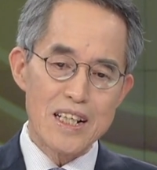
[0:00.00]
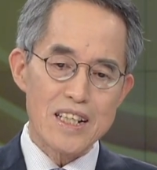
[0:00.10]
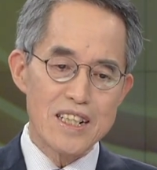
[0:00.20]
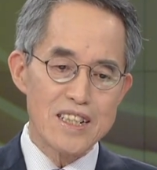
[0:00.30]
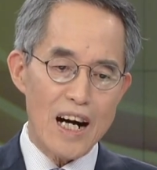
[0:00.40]

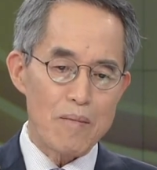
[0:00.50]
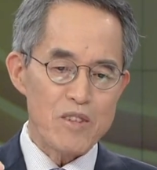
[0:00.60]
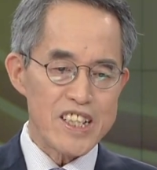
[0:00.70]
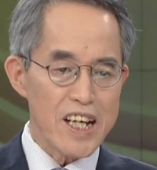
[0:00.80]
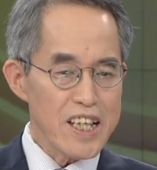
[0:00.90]
그
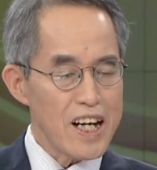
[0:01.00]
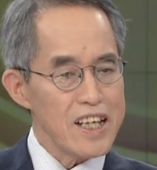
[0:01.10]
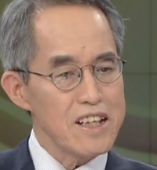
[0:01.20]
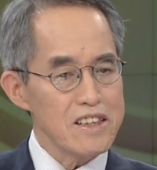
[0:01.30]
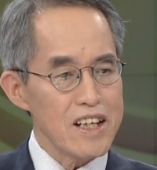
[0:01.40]
암시장이나
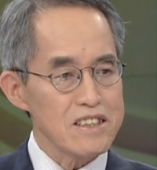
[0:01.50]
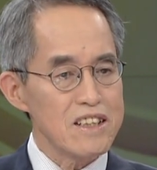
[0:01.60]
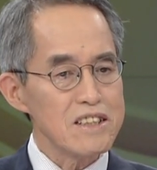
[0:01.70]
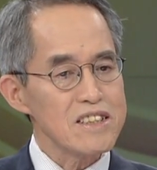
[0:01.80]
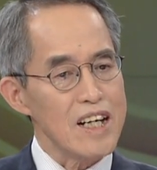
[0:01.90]
이런
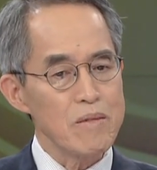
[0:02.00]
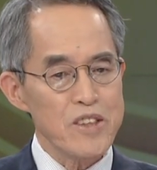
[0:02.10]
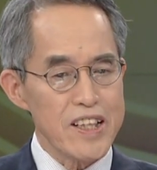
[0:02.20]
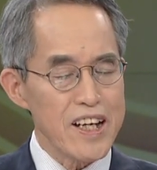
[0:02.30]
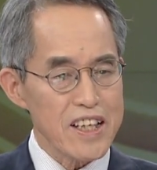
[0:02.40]
데서 자금
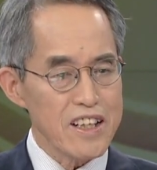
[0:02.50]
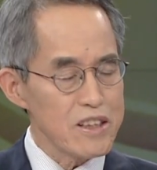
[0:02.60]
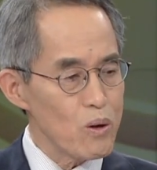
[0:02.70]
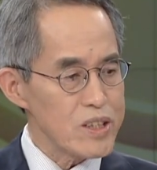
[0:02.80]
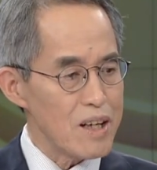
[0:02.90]
세탁
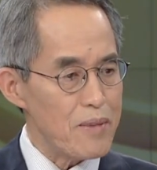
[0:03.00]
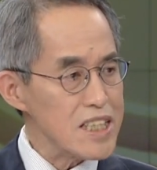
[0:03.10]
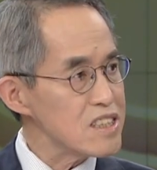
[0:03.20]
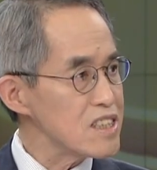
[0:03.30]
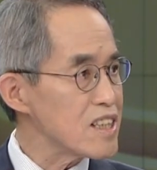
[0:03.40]
이런 곳에
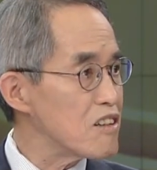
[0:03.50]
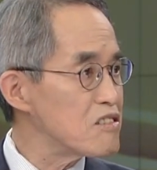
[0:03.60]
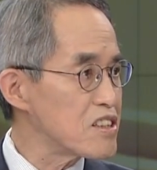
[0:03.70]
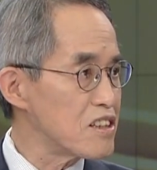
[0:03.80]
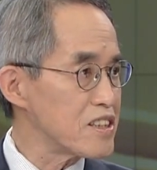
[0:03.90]
많이
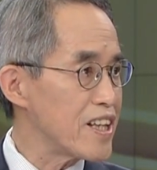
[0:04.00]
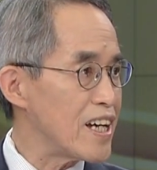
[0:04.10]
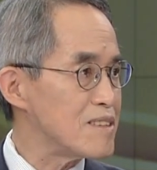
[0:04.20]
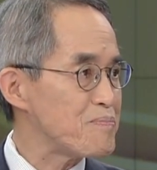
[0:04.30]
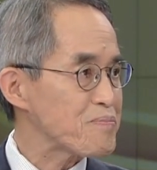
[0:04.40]
쓴다고 그러는데